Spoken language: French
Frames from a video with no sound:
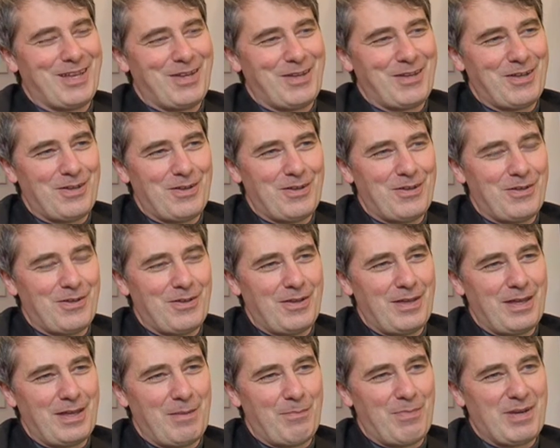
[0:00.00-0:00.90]
euh,
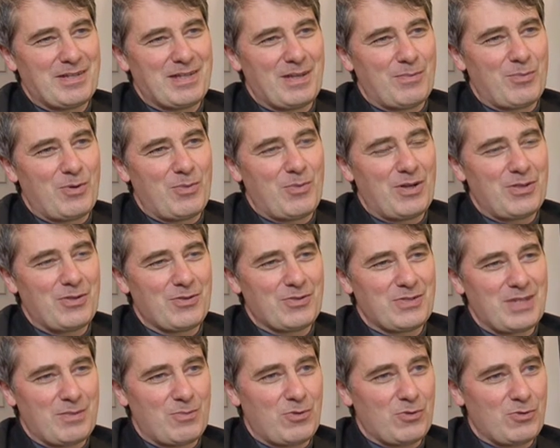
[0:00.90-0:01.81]
est pas simplement un
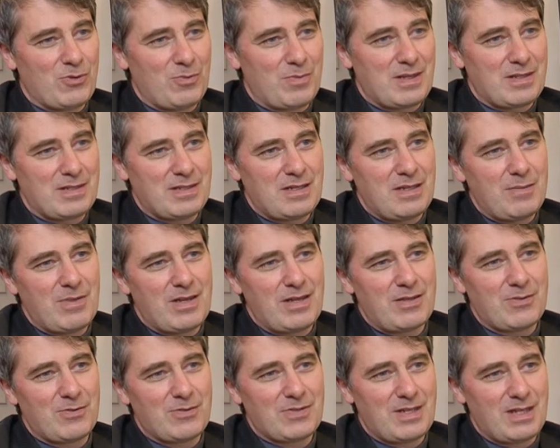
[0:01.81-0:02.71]
enseignement du passé, mais
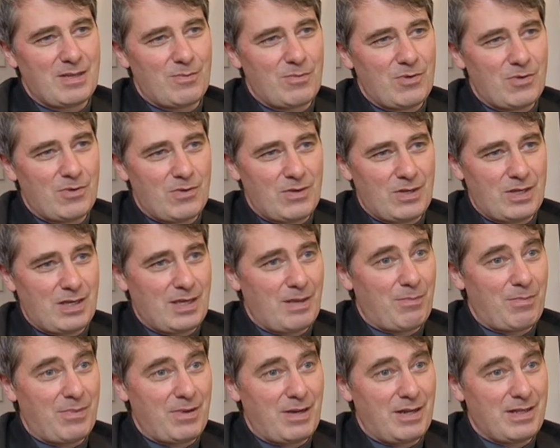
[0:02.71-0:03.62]
un enseignement qui
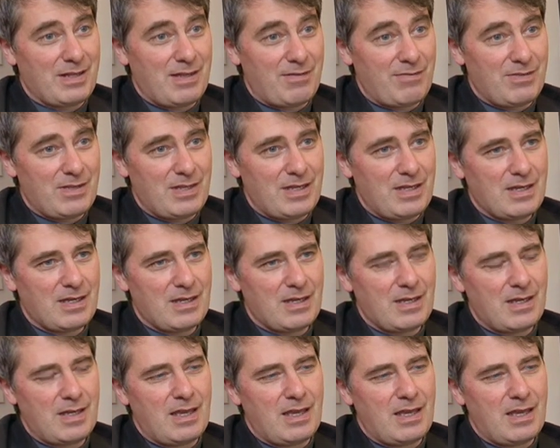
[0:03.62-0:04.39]
a plein d'avenir,